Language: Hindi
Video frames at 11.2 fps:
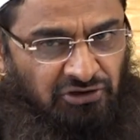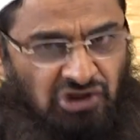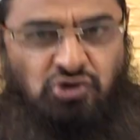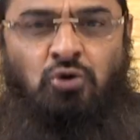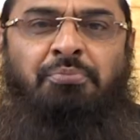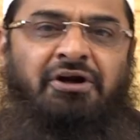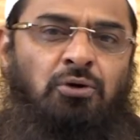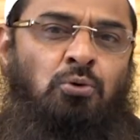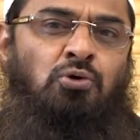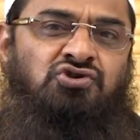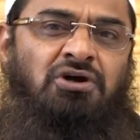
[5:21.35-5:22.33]
दसों
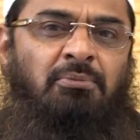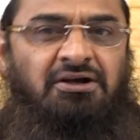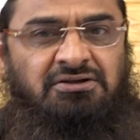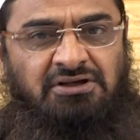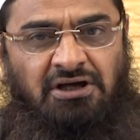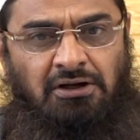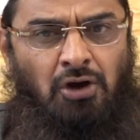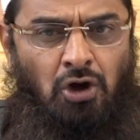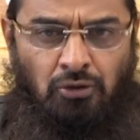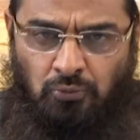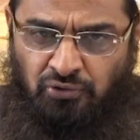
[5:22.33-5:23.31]
बेटों को जमा किया और